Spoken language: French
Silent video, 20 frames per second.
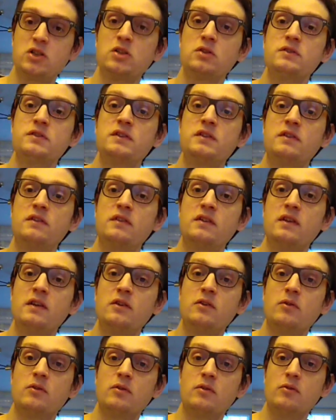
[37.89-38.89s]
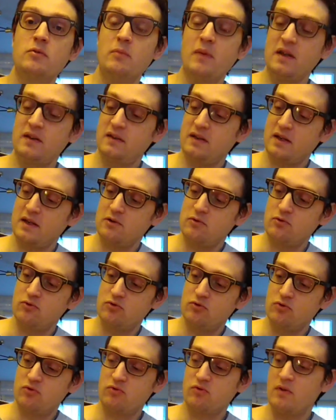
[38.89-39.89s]
quantité de, matériel de
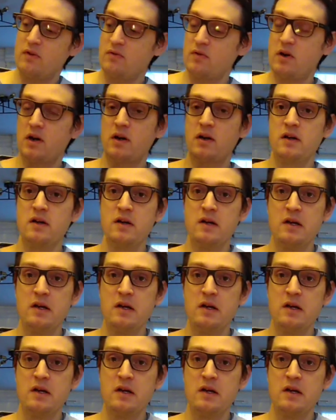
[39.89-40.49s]
jeu que tu vas avoir.